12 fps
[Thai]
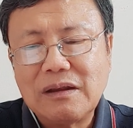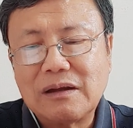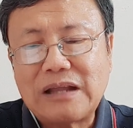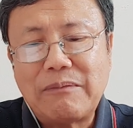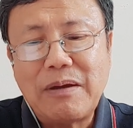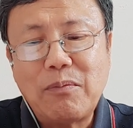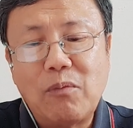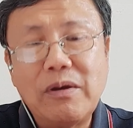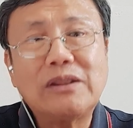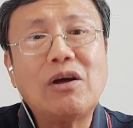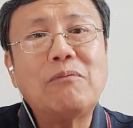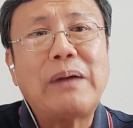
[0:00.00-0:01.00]
ก็ทำให้ผมเล
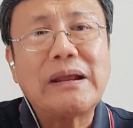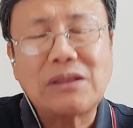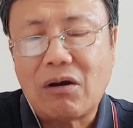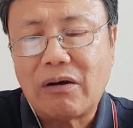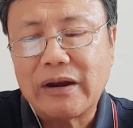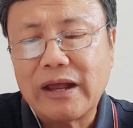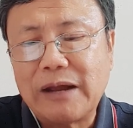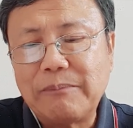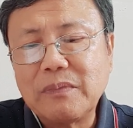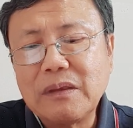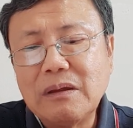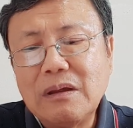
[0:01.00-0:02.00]
ยต้องไปต่อนะครับ
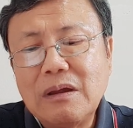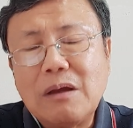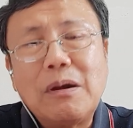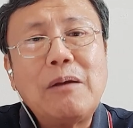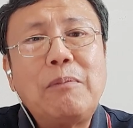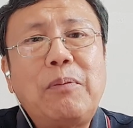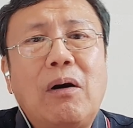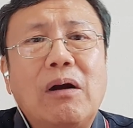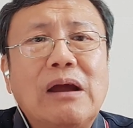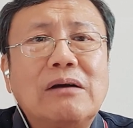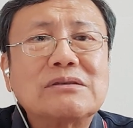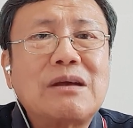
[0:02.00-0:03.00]
ว่าพอ
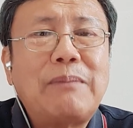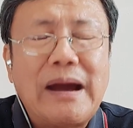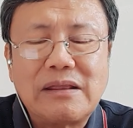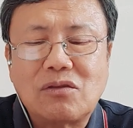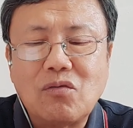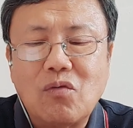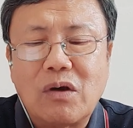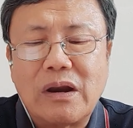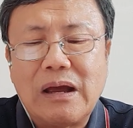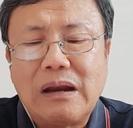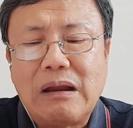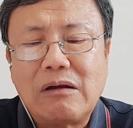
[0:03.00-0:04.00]
เราสบายตัว
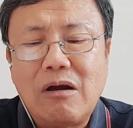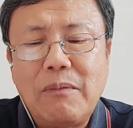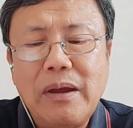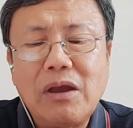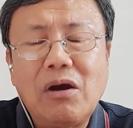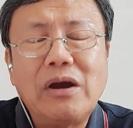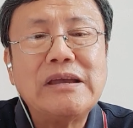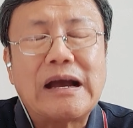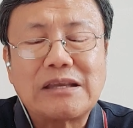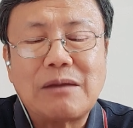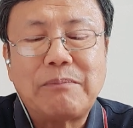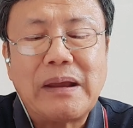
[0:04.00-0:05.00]
นะเราก็ไม่ค่อยอยา
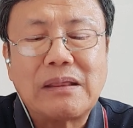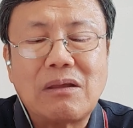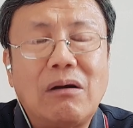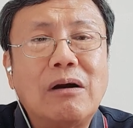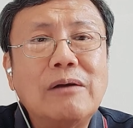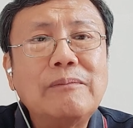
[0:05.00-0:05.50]
กจะไปต่อ